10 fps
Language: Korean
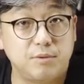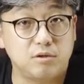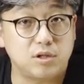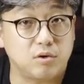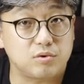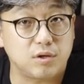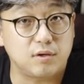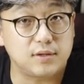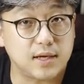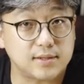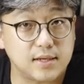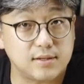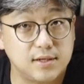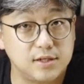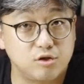현재로서는 텍사스
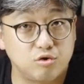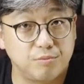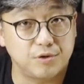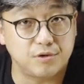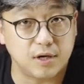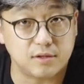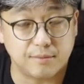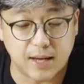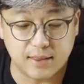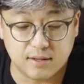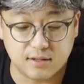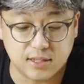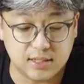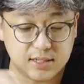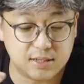인스트루먼트에서 만드는
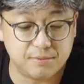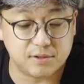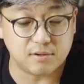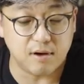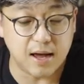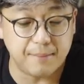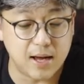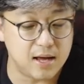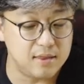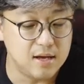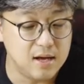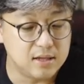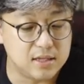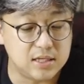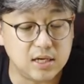이 칩을 써야만
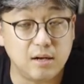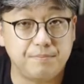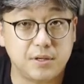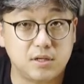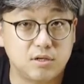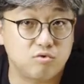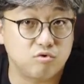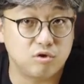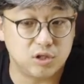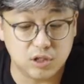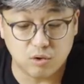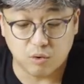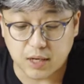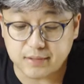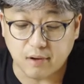DLP 기술을
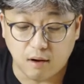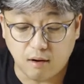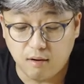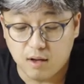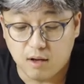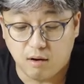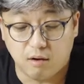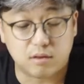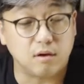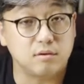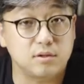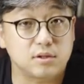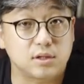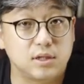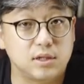이용해서 어떤
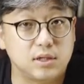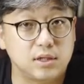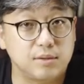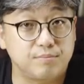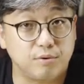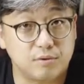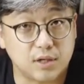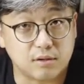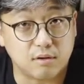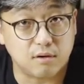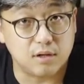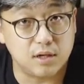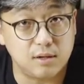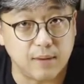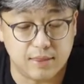그
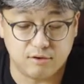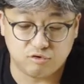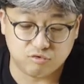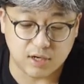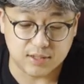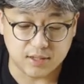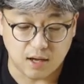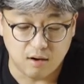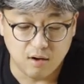프로젝터를 만들 수가 있어요.